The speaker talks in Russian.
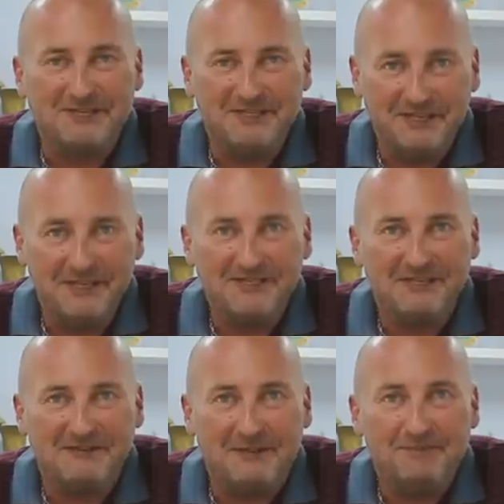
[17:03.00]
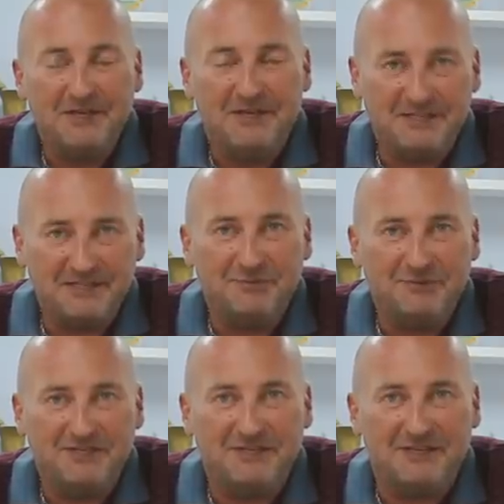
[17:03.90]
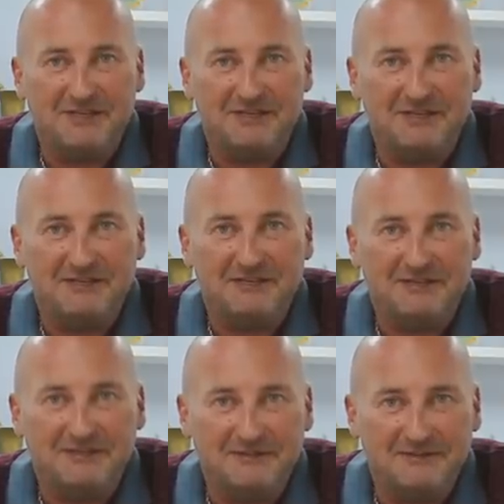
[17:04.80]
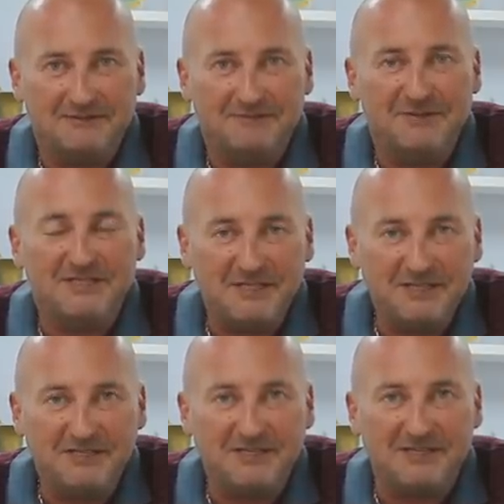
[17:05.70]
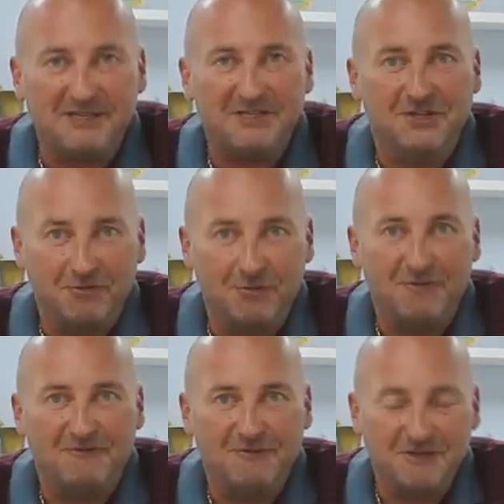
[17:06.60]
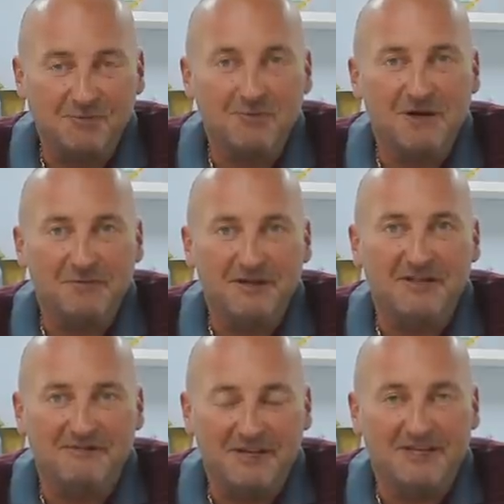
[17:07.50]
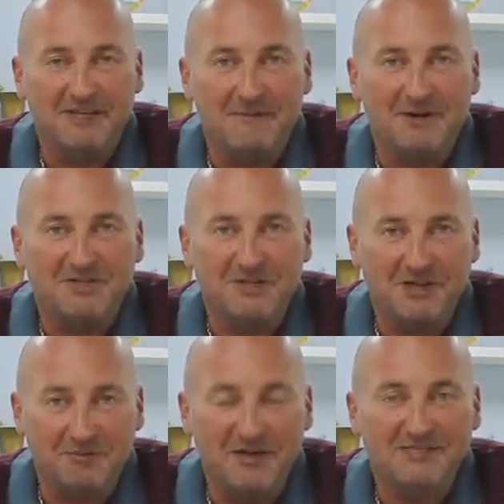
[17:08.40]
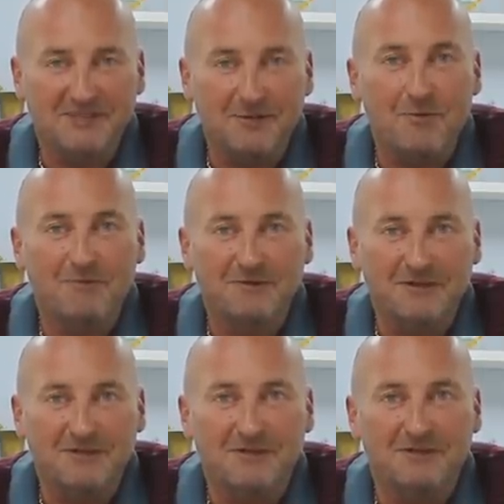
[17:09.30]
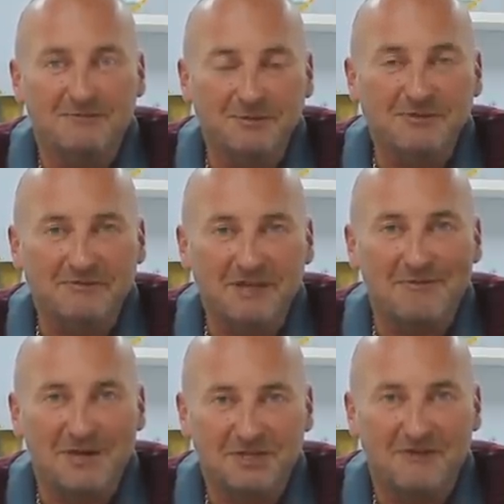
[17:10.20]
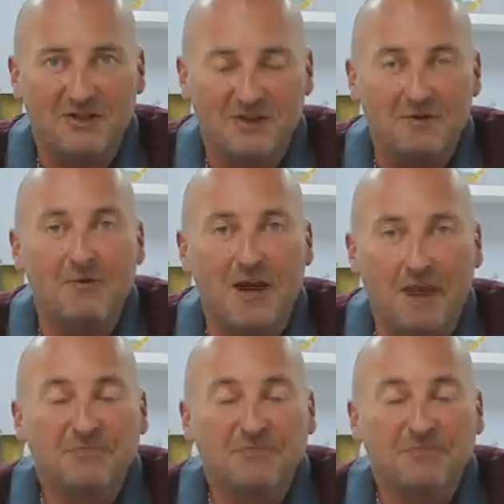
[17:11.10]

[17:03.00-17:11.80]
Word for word: и интересного. Не забудьте э, присоединиться к нашей группе в Facebook о приготовлении домашних колбас, сыров и вкусного домашнего алкоголя.